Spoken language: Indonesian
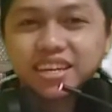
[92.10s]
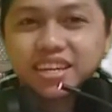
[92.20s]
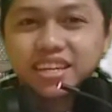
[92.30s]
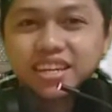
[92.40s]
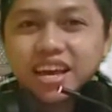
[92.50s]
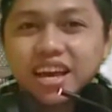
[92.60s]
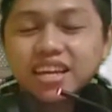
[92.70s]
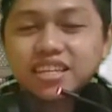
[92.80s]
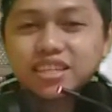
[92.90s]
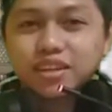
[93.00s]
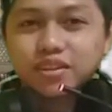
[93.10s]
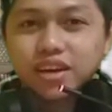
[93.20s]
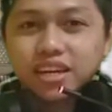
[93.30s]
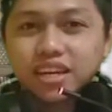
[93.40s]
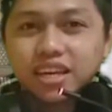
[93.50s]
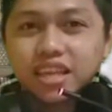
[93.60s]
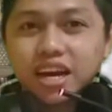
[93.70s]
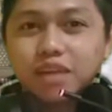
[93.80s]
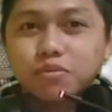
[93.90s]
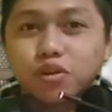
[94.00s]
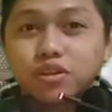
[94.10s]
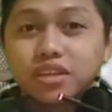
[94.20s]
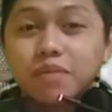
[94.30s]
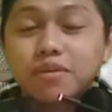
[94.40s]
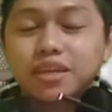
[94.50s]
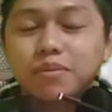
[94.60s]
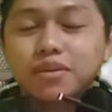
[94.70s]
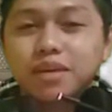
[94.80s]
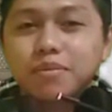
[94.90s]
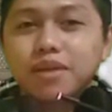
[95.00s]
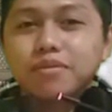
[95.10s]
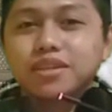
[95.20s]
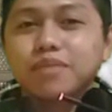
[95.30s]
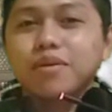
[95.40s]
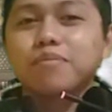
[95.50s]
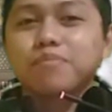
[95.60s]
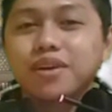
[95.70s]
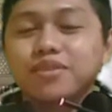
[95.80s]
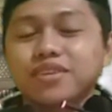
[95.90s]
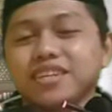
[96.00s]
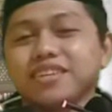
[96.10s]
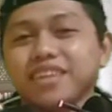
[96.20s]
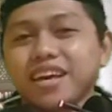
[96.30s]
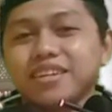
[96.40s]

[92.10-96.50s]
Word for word: Dan insya Allah hari ini kita akan merojah bersama-sama bersama Pak Ugi ya